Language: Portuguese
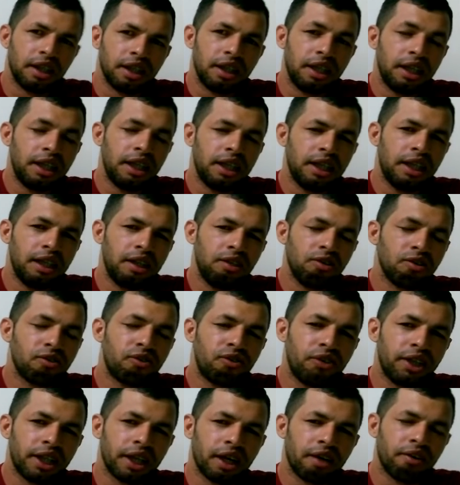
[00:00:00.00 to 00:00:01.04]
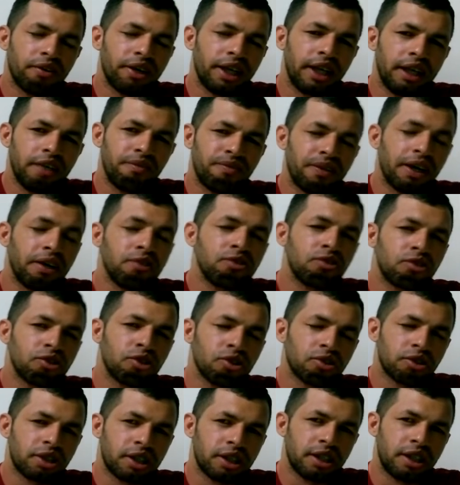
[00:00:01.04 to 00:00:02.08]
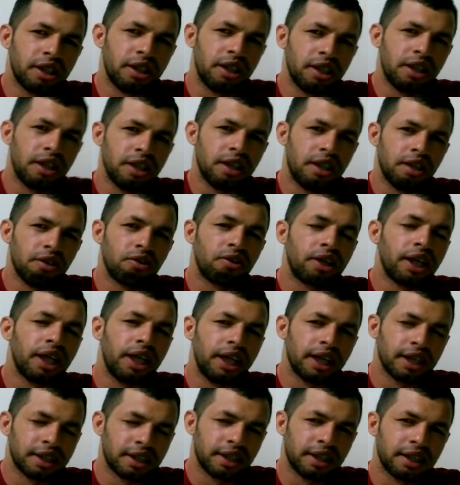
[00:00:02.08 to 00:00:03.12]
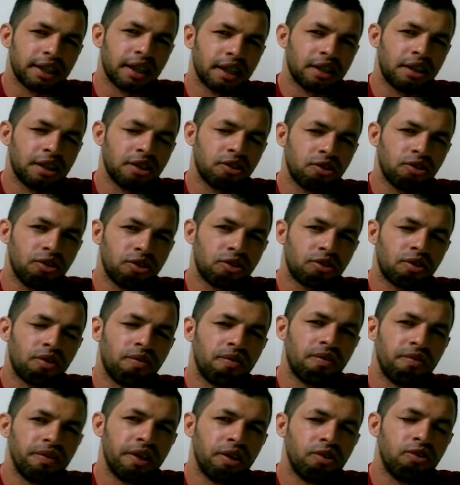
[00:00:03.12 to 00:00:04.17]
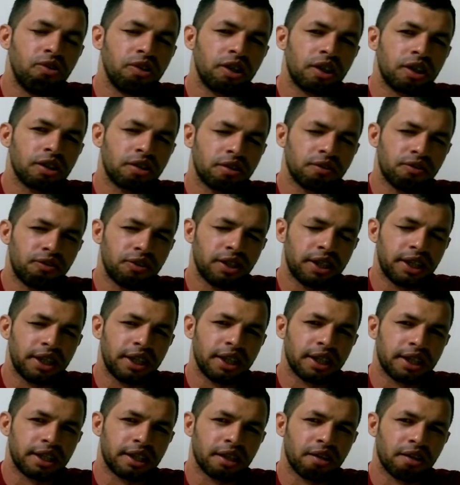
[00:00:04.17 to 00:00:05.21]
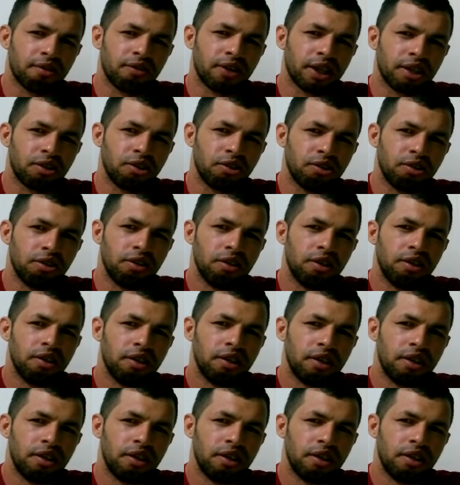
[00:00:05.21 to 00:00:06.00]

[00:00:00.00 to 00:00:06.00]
E no final ele perguntou se eu queria aceitar Jesus como meu único e suficiente Salvador